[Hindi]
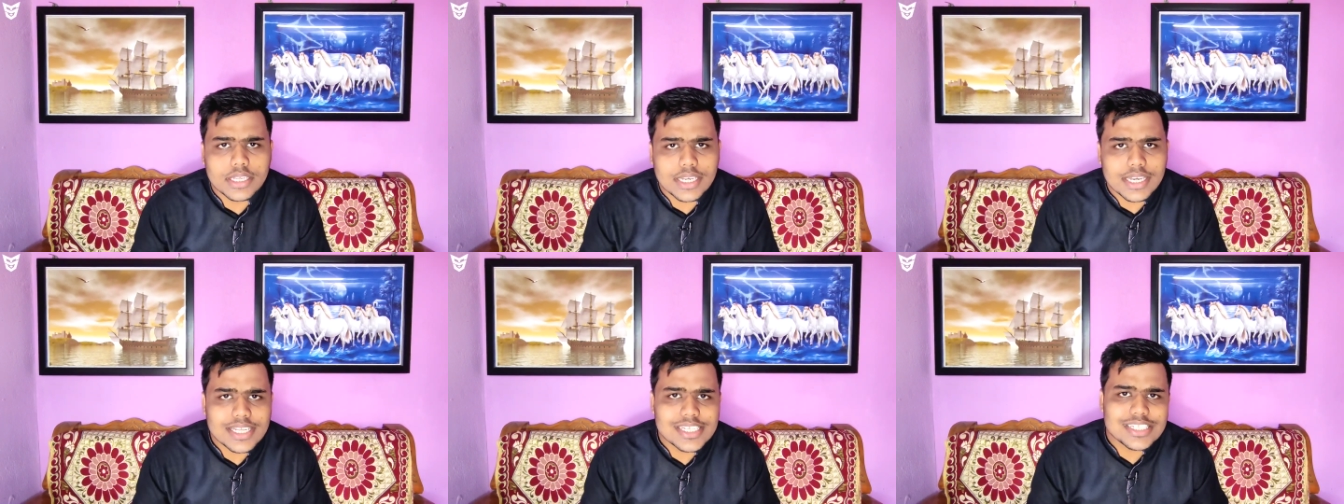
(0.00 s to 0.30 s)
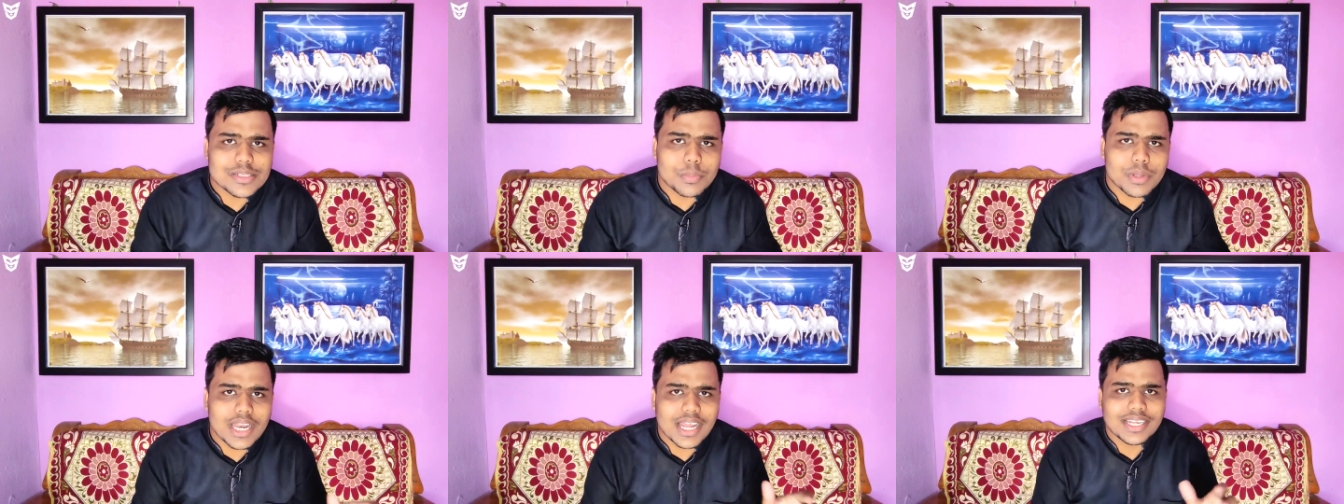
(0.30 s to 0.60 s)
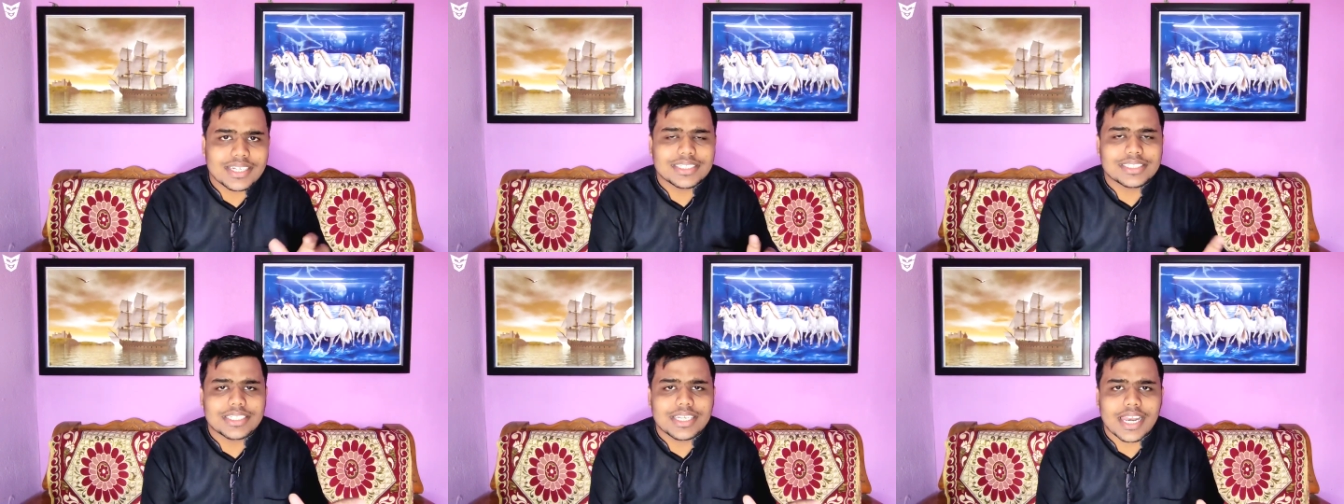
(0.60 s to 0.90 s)
ग्लिच बिना
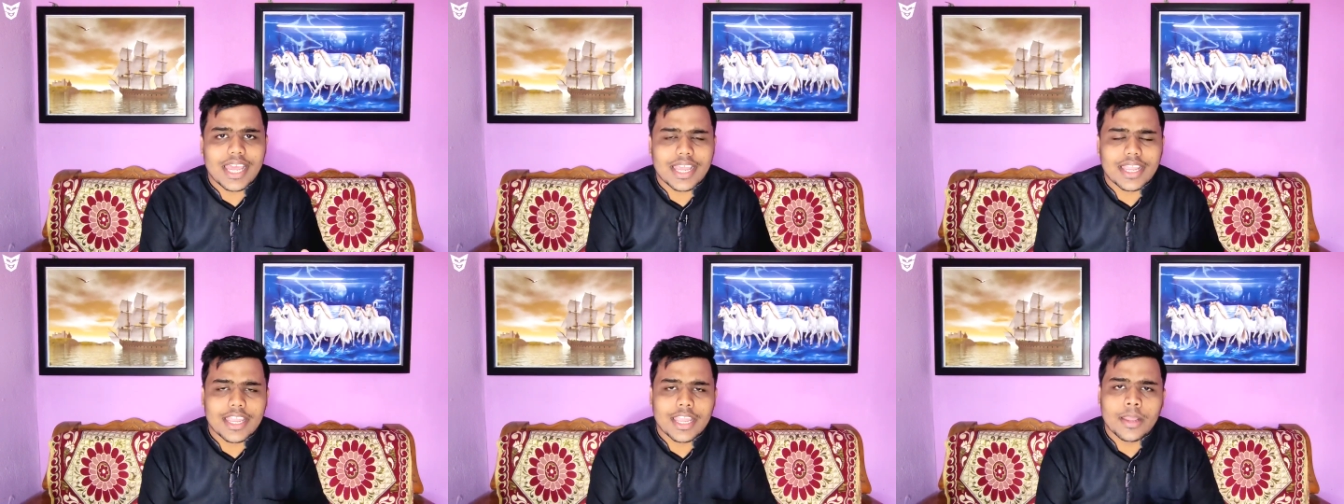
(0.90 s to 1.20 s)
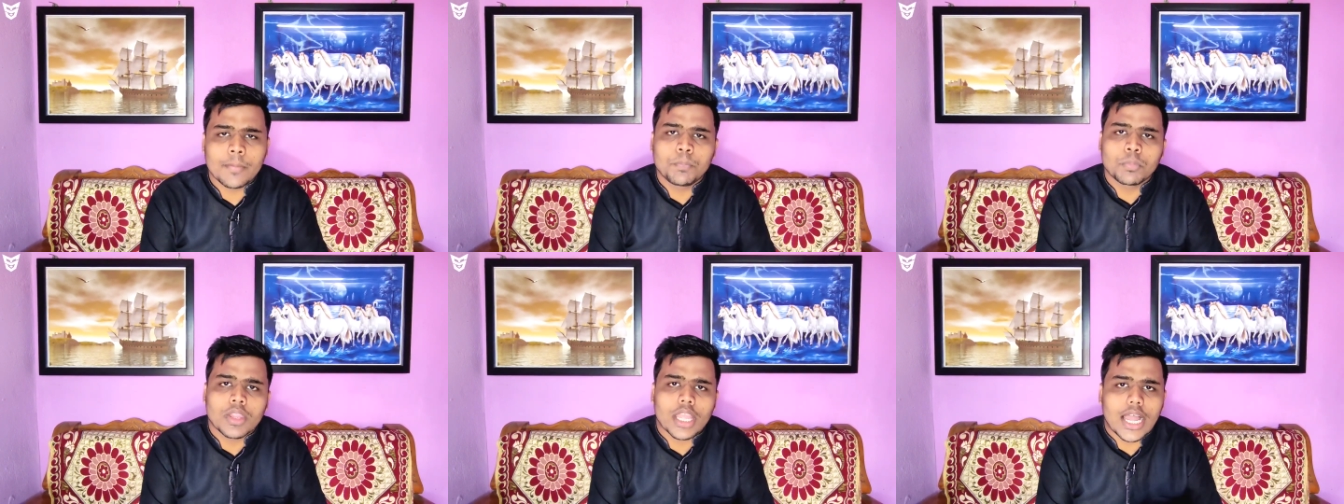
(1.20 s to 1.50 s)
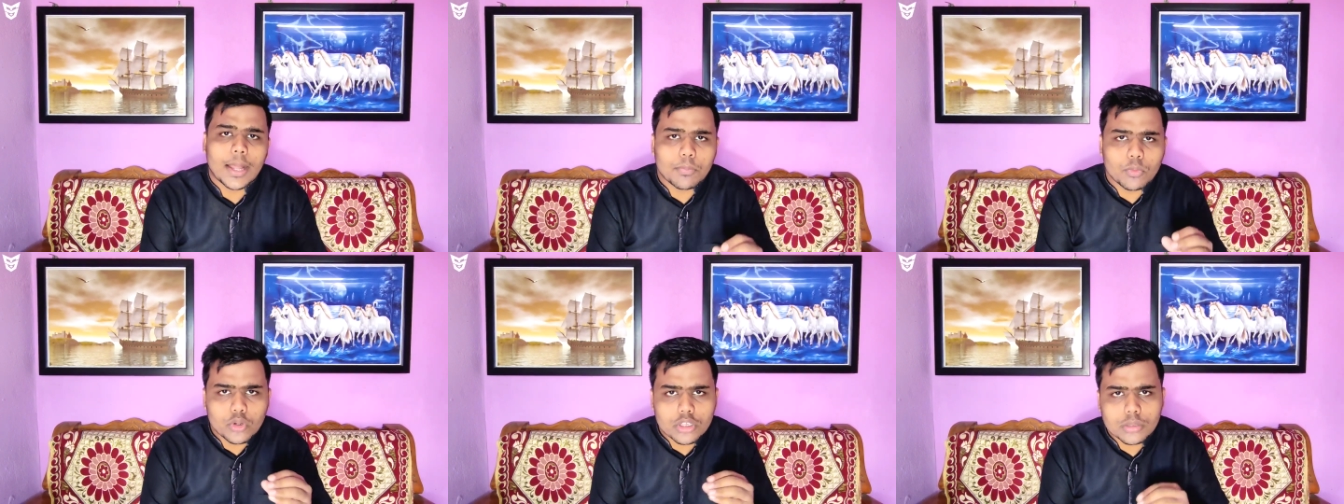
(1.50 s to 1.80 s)
किसी लैग के चाहिए
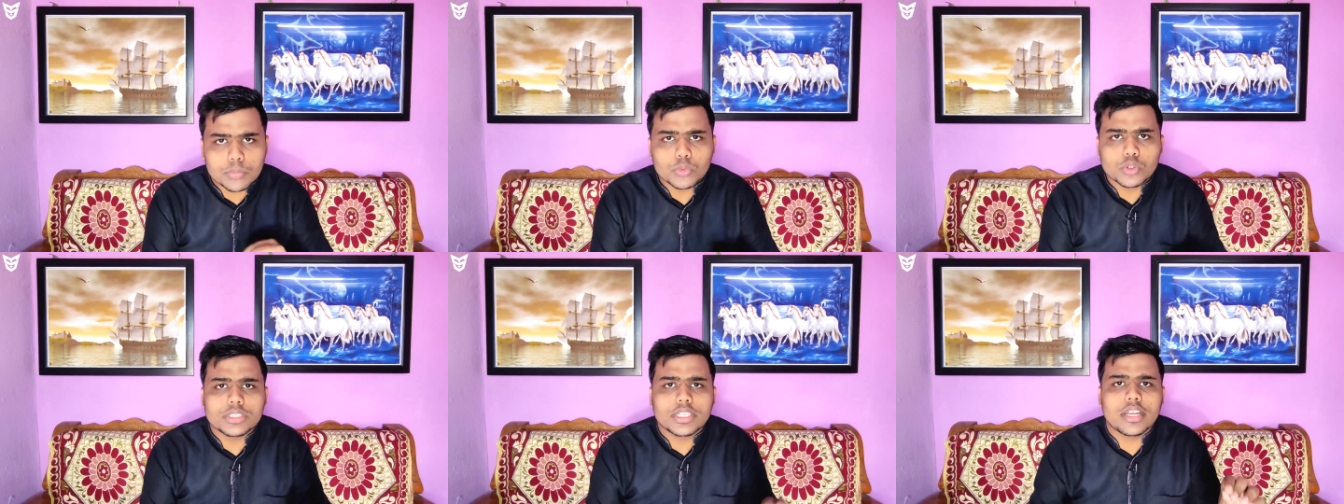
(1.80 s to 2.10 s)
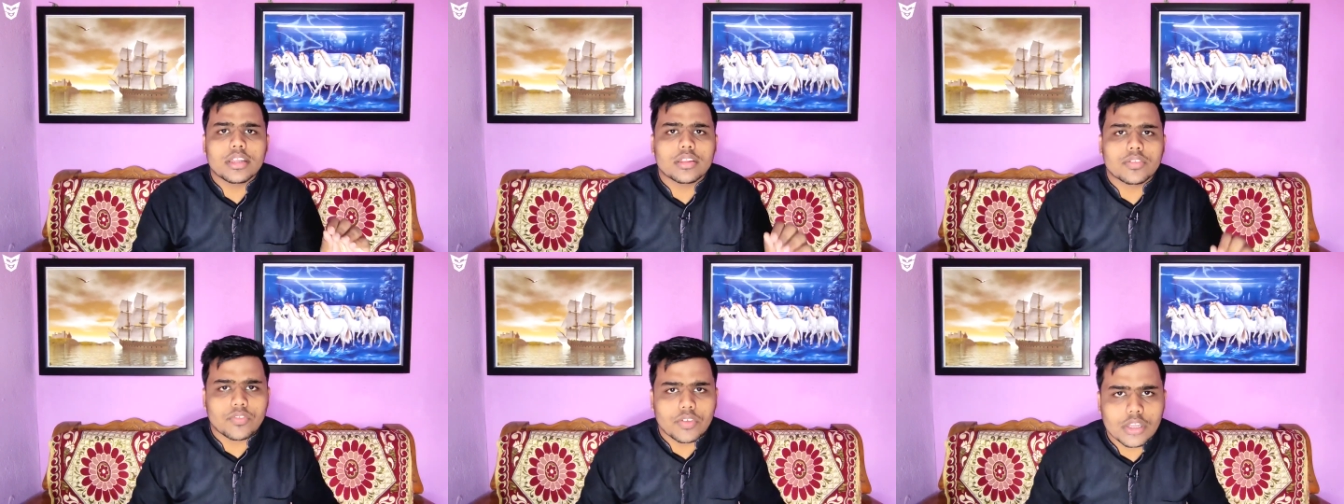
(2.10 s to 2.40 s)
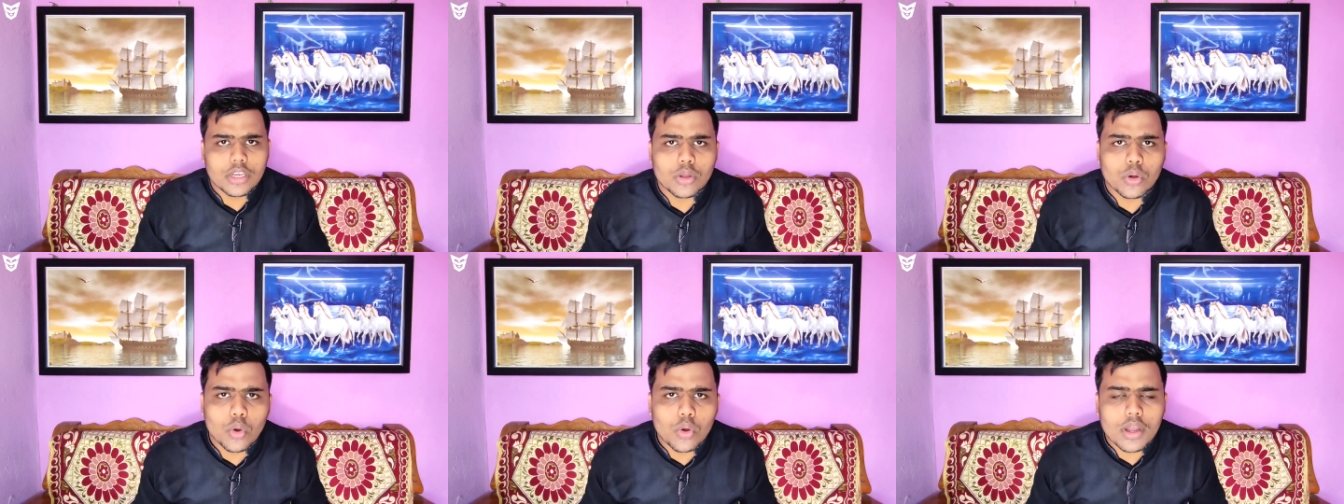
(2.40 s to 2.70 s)
आपको स्मूथनेस
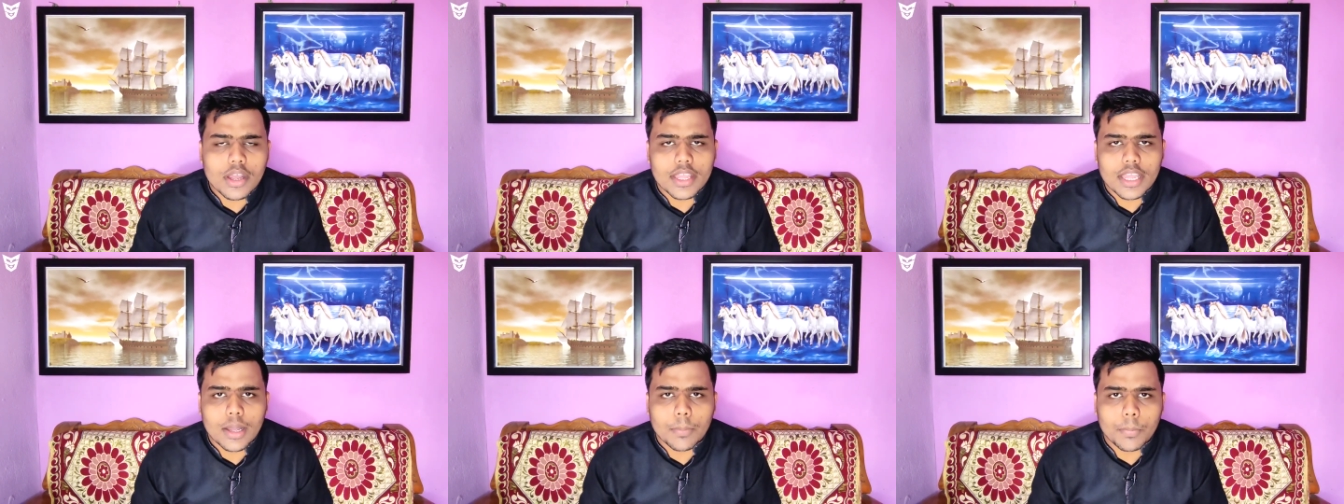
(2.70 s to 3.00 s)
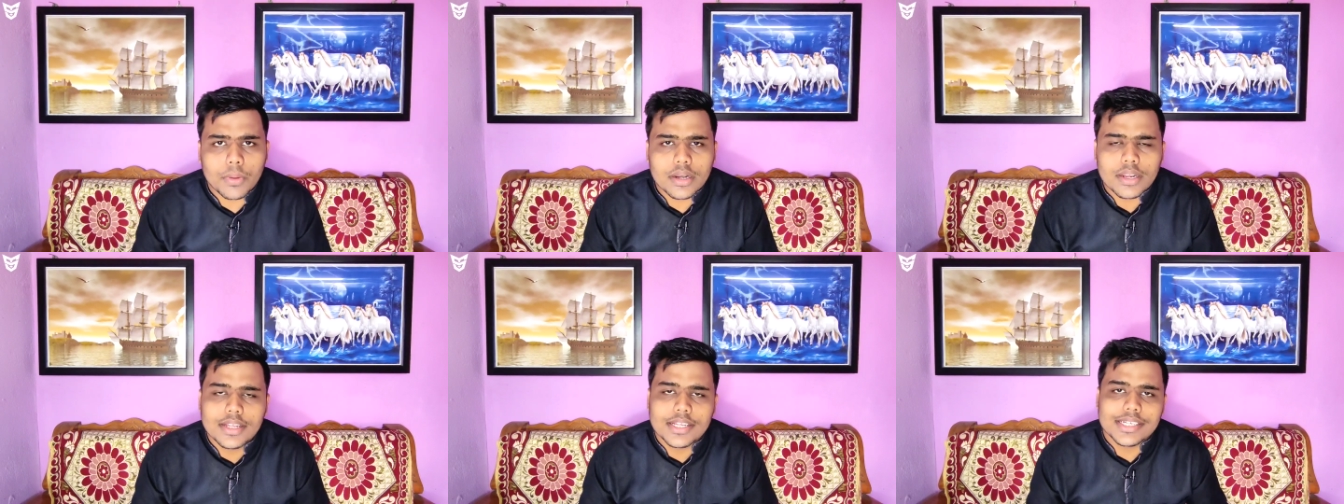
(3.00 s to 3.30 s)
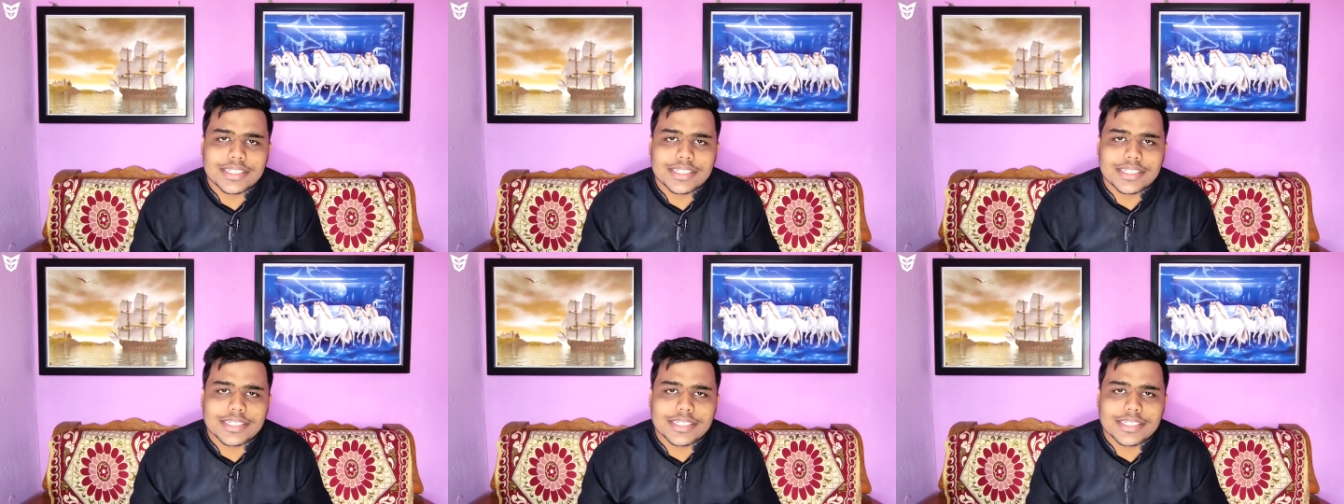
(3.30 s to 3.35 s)
फील होगा यहाँ पर